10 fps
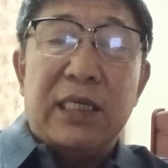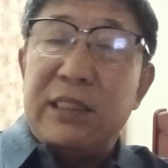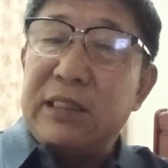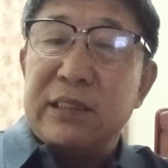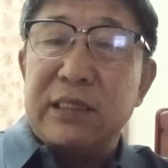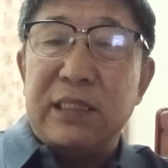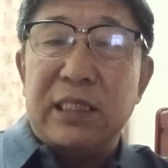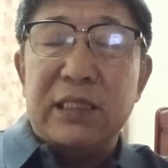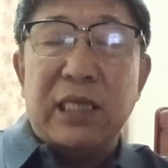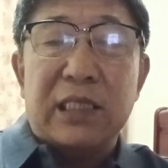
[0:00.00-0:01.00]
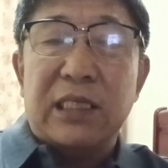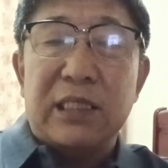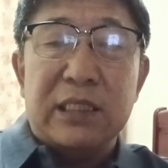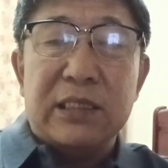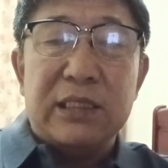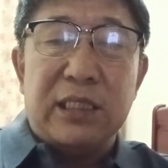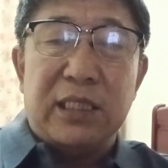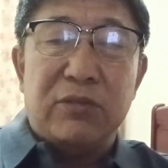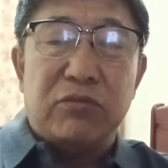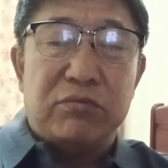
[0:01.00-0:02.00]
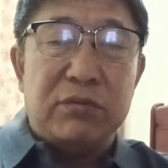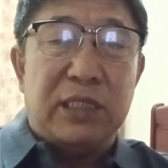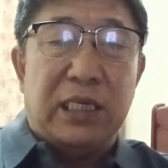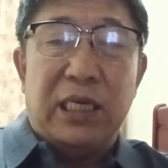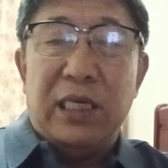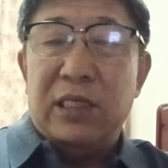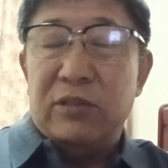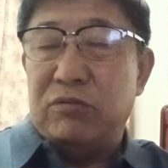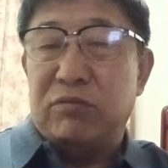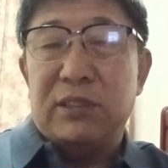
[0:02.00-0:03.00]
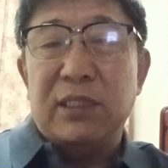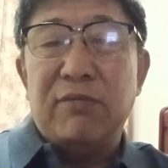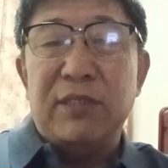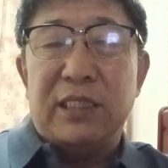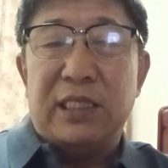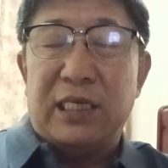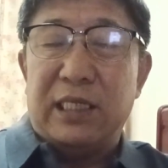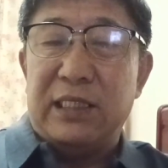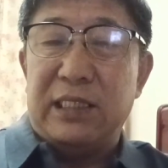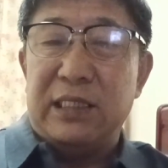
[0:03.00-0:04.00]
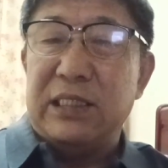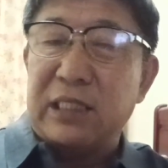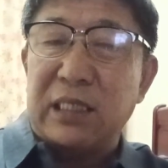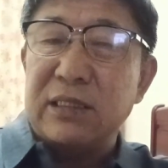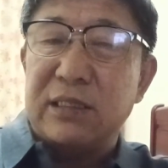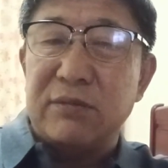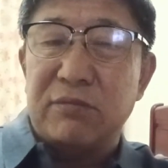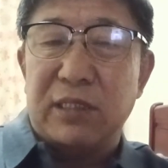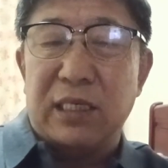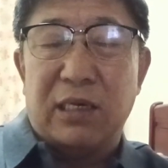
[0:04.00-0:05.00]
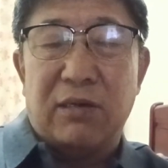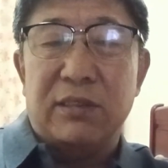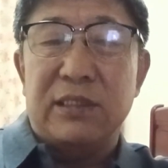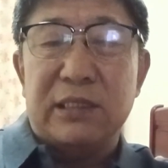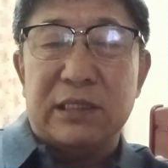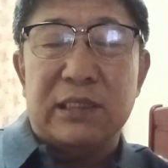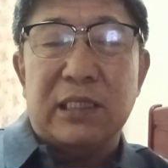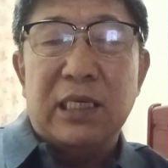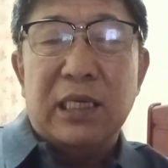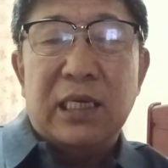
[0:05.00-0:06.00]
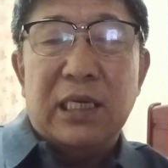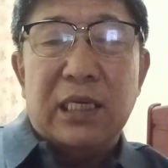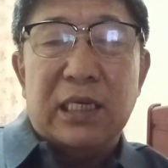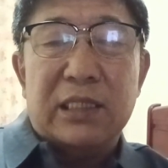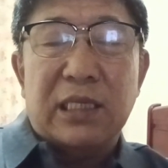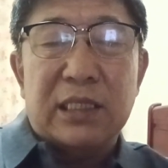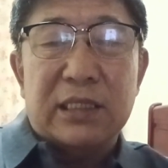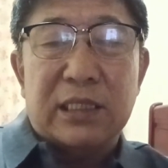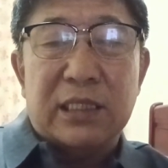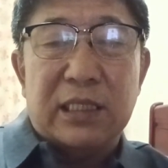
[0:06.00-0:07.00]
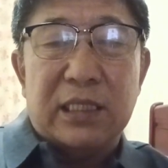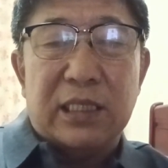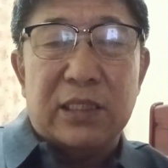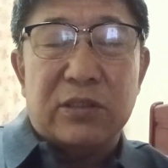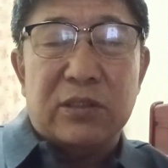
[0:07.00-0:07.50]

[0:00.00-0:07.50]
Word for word: 一个是你的搭档，一个是你的徒弟。出了这个问题了，你这个当师傅的也好，你是，呃，当那个